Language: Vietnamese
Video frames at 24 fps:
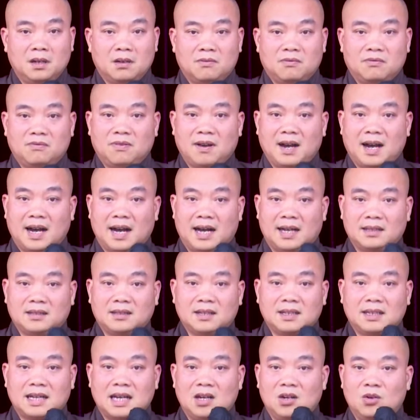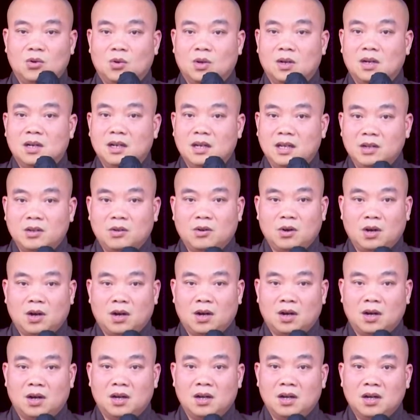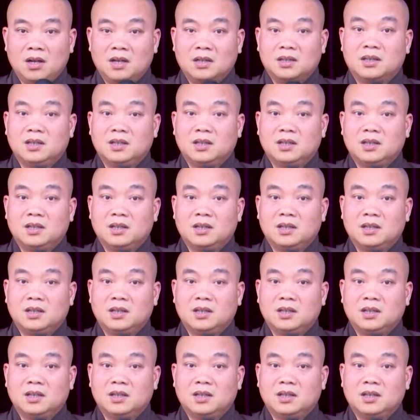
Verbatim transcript: và tất cả luận lý của họ